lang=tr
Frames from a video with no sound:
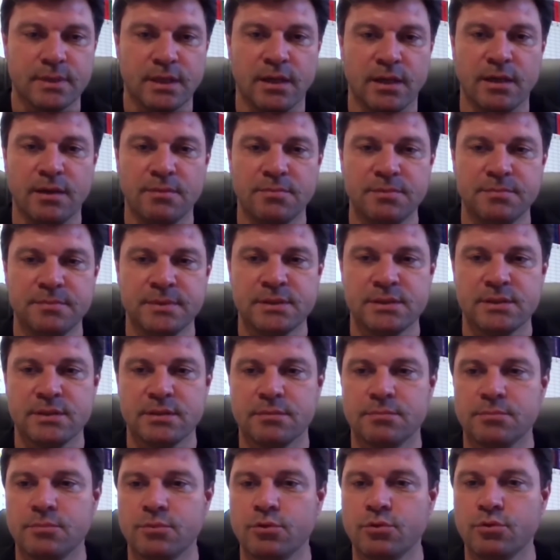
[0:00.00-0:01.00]

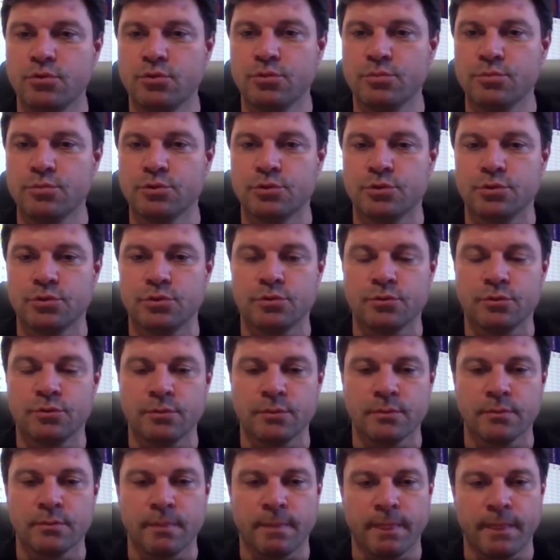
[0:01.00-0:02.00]
Abimizi,
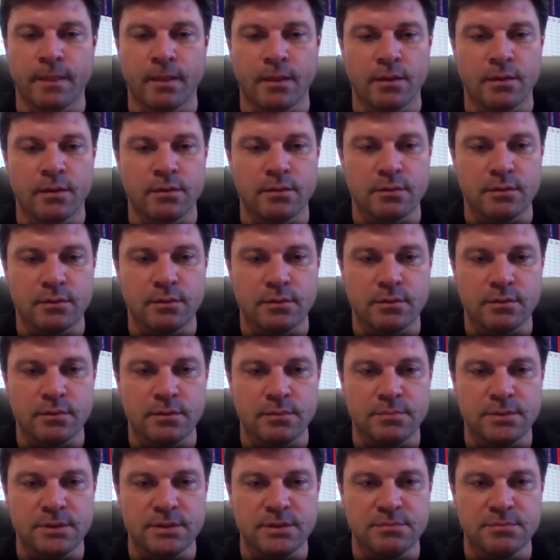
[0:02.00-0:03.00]
büyüğümüzü, e,
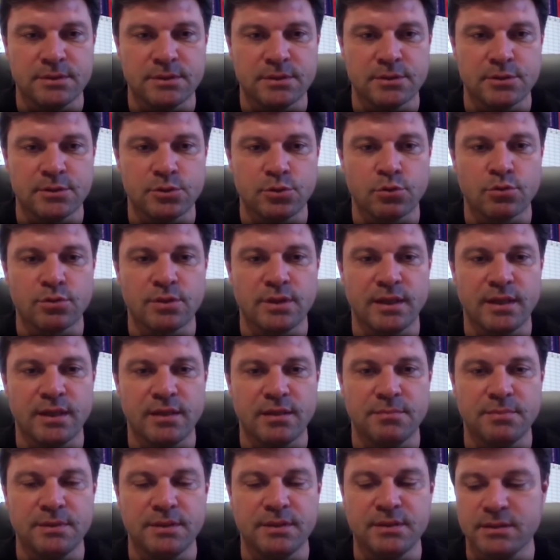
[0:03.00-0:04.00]
bizim için çok
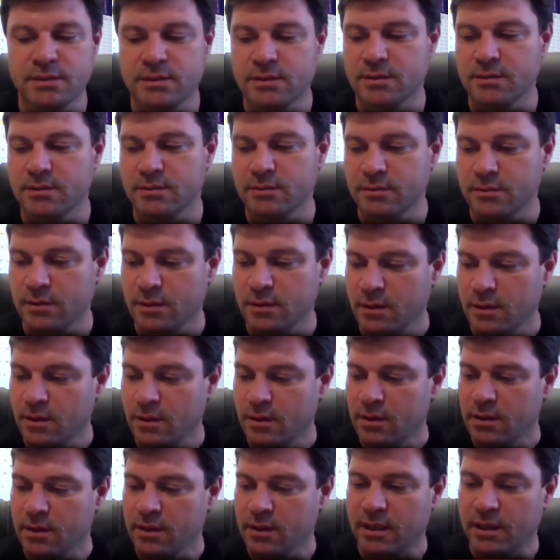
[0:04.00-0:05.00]
değerli bir insanı
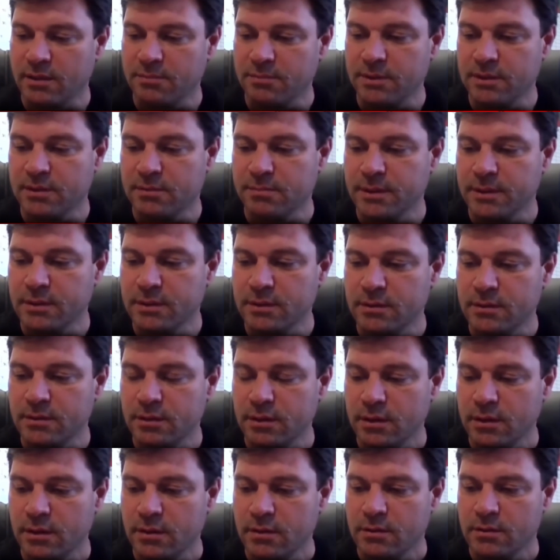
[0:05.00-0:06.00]

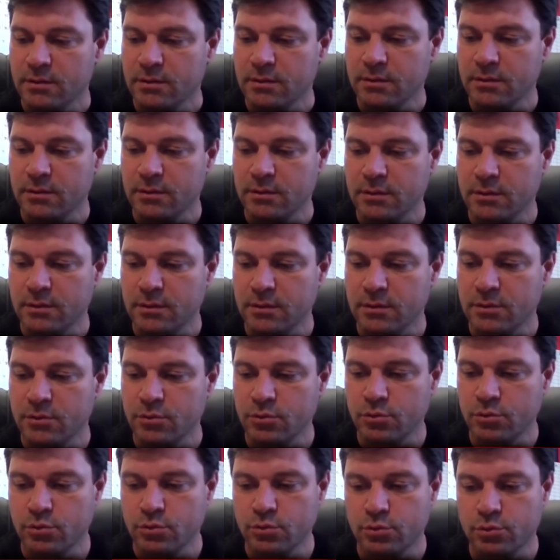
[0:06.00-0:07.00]
kaybetmenin e,
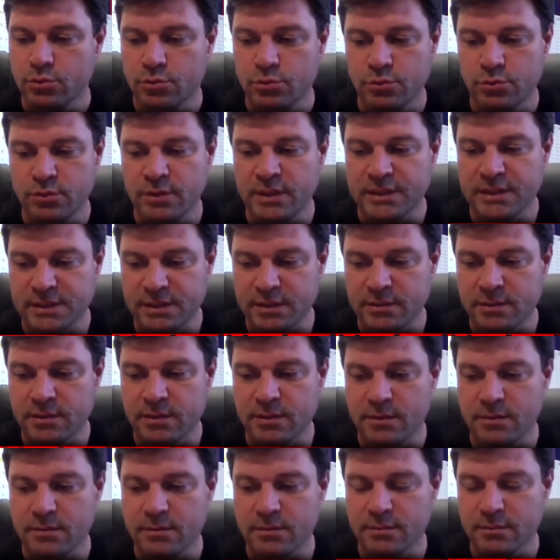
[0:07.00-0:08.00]
üzüntüsünü
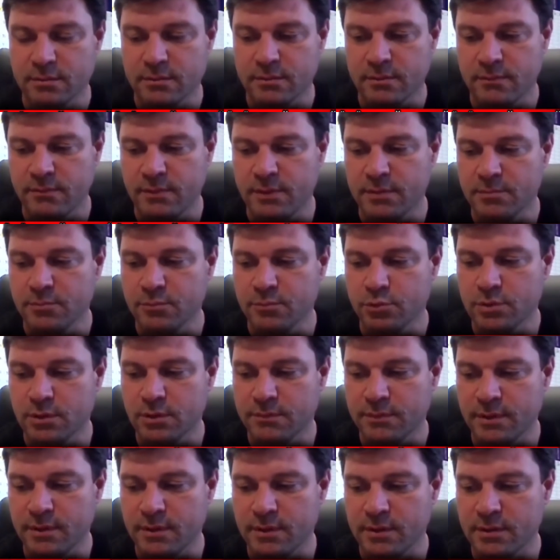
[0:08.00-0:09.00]
yaşadık ve
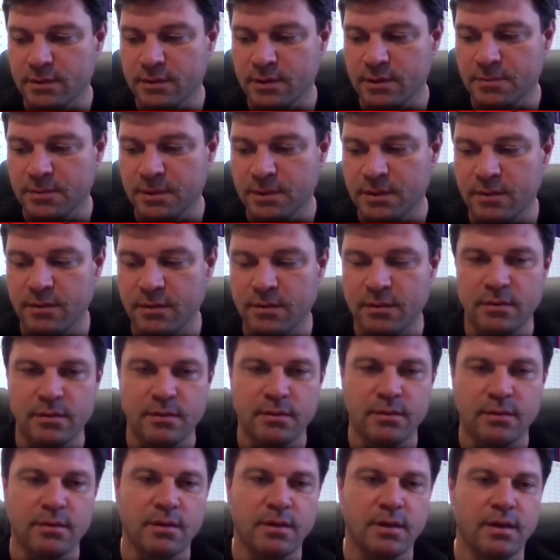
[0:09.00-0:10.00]
Mustafa Kemal
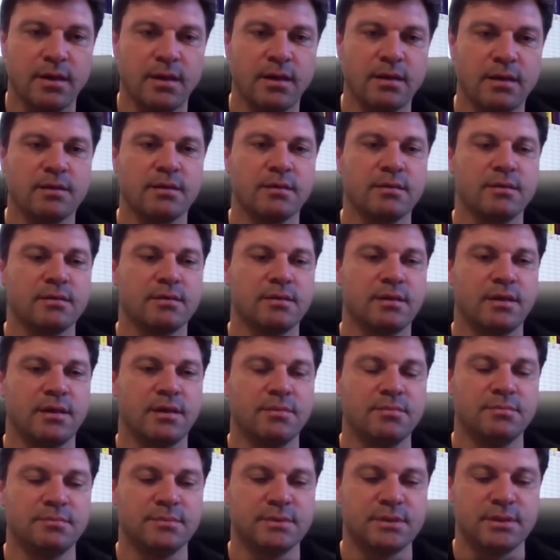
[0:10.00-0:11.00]
Erkanat
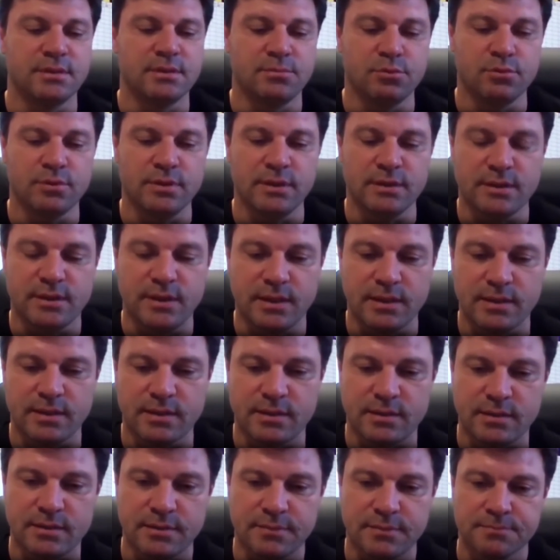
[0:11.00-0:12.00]
abimize buradan
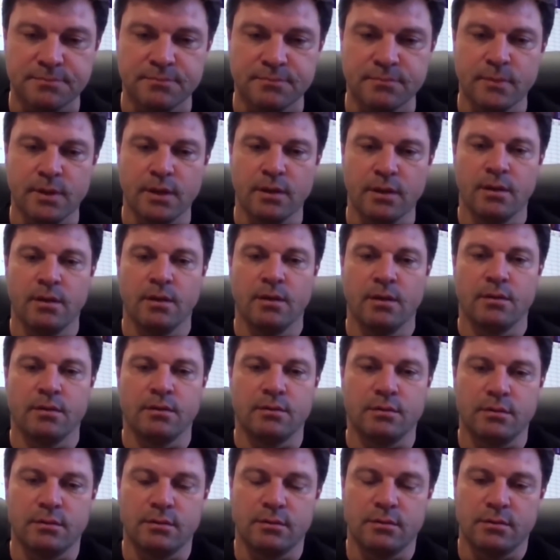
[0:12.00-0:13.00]
tekrar
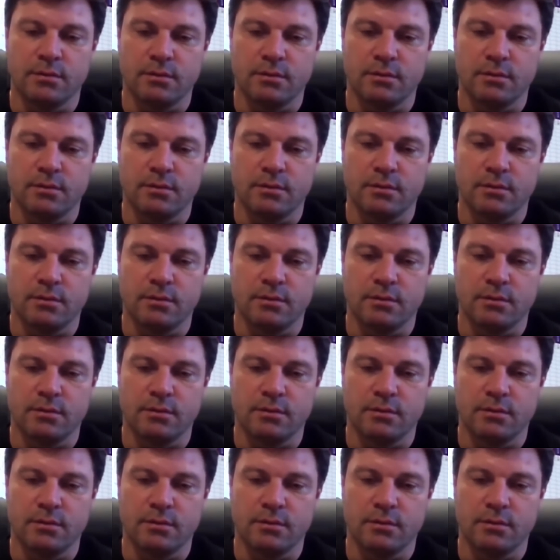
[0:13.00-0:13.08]
e,